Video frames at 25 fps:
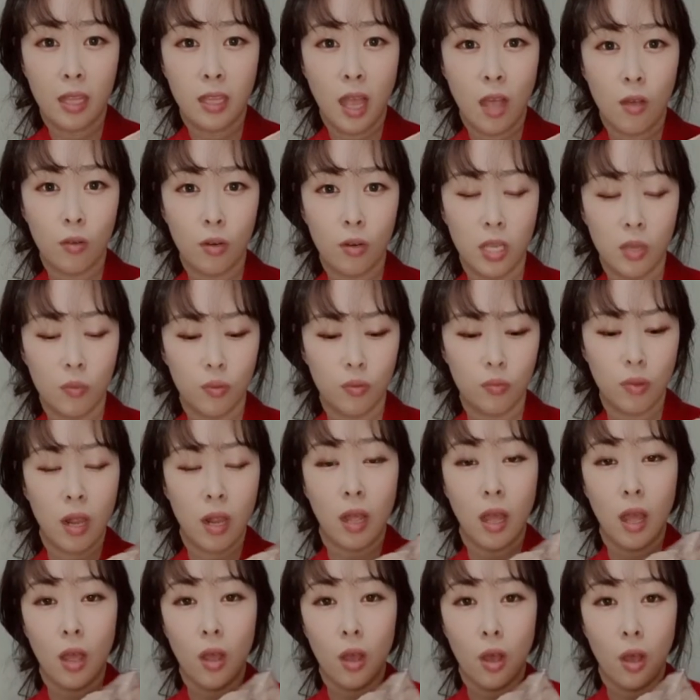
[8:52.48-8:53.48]
얘가
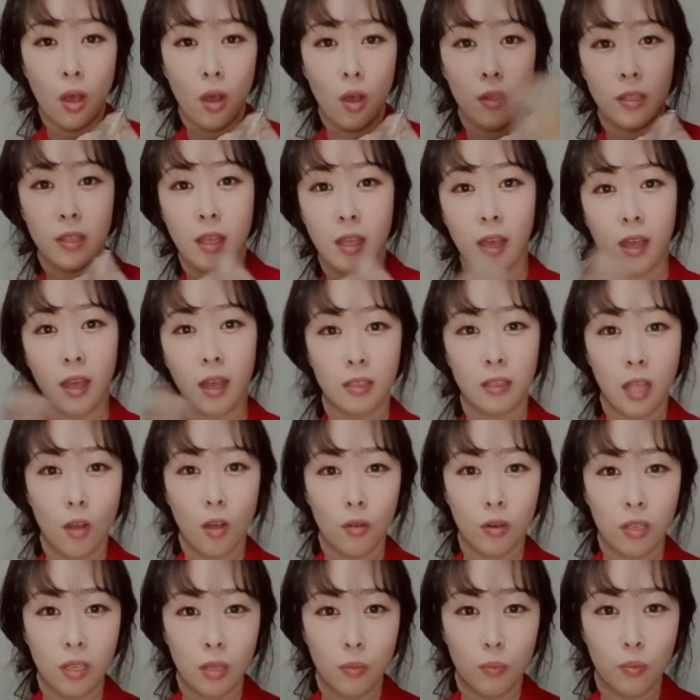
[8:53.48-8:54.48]
타우린이
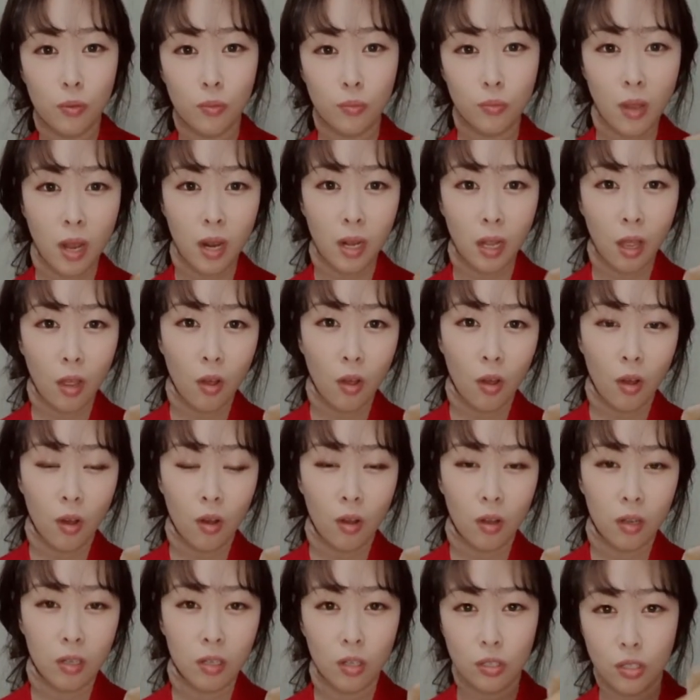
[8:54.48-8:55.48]
풍부할까요? 얘가 타우린이
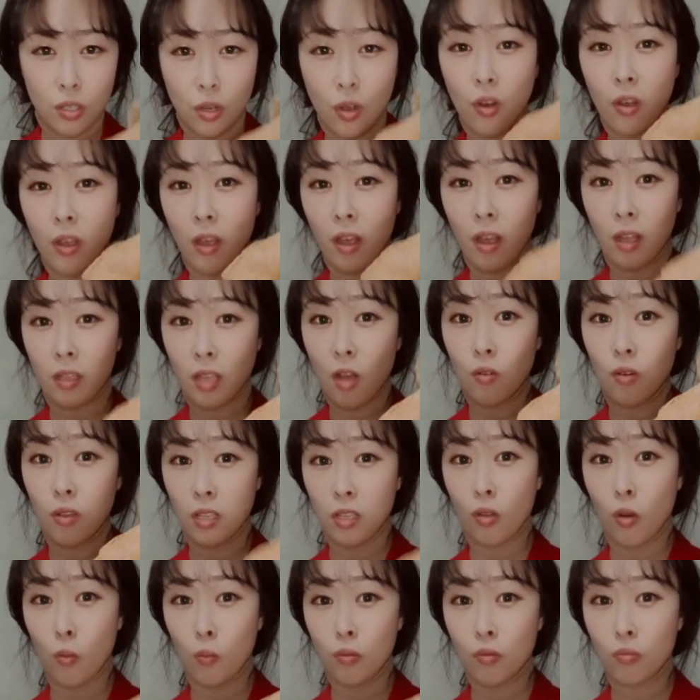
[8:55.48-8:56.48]
풍부할까요?
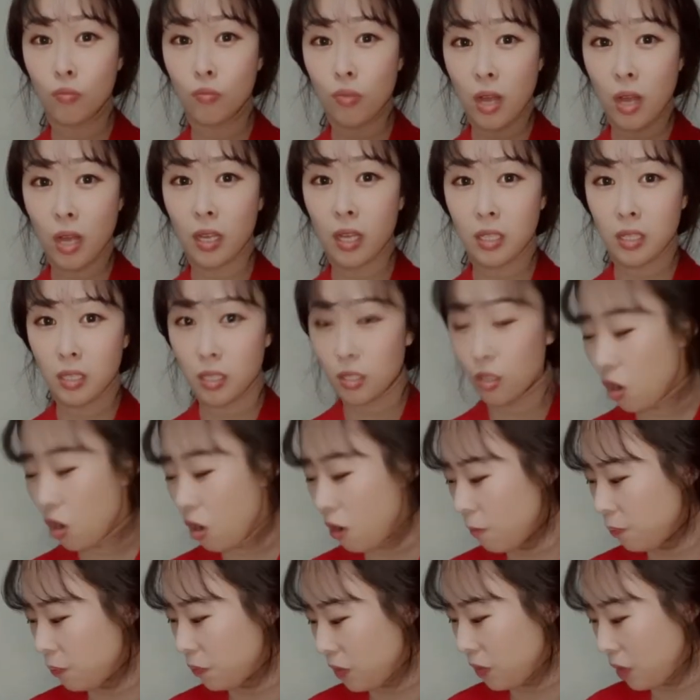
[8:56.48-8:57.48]
그렇죠. 얘가 타우린이 더
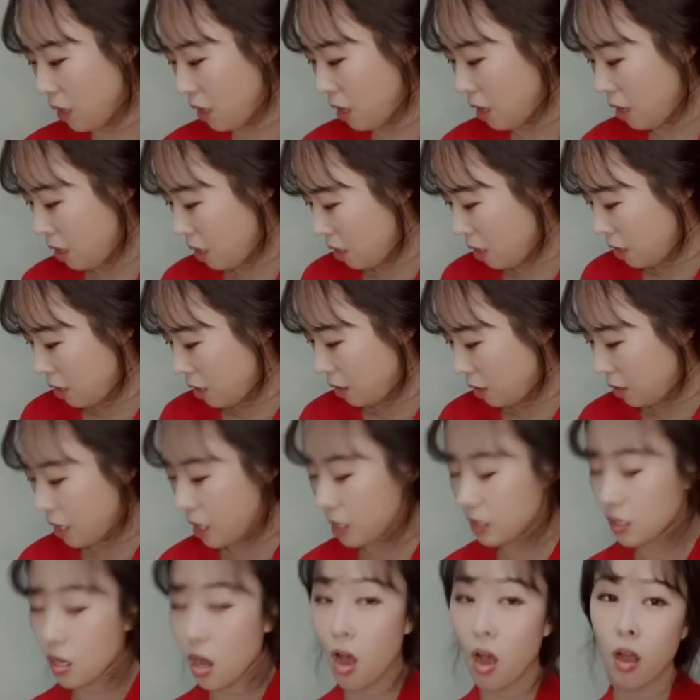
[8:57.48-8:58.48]
풍부하겠죠.
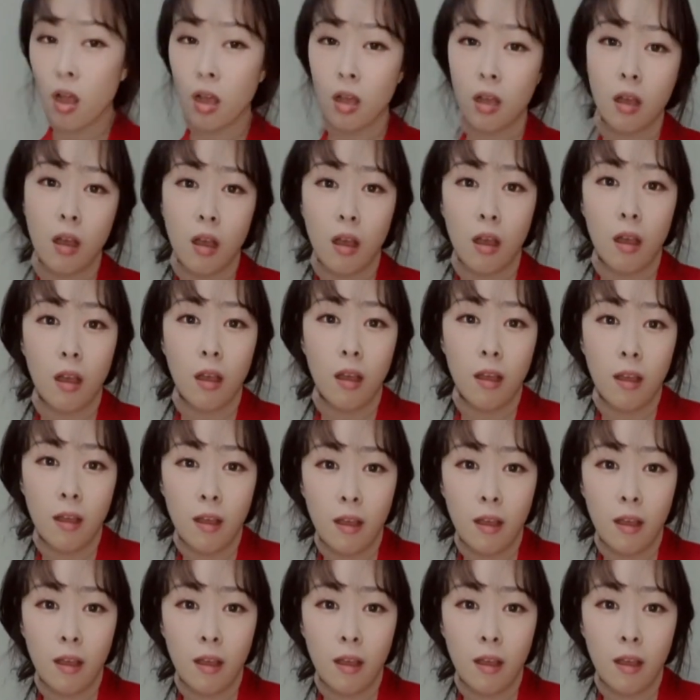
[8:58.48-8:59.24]
그래서